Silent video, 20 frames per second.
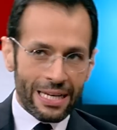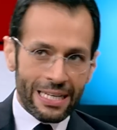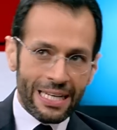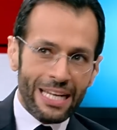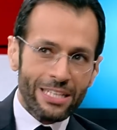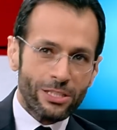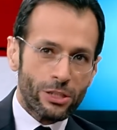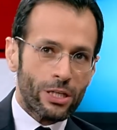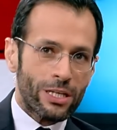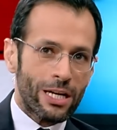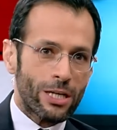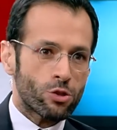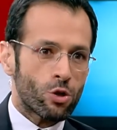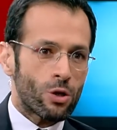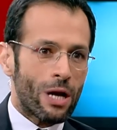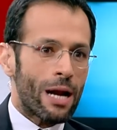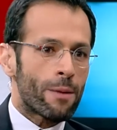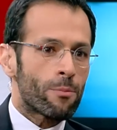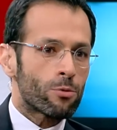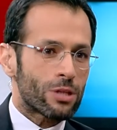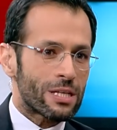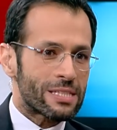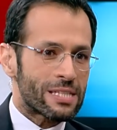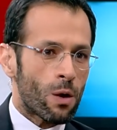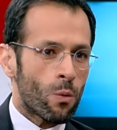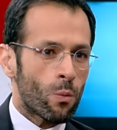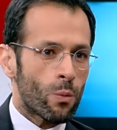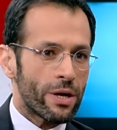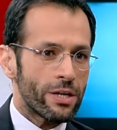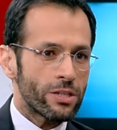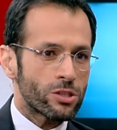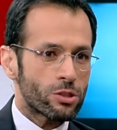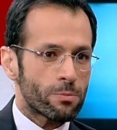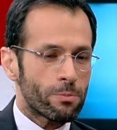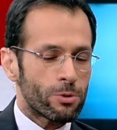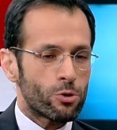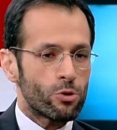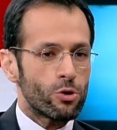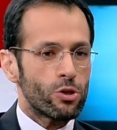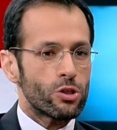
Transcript: ليش الرجل المتزوج بده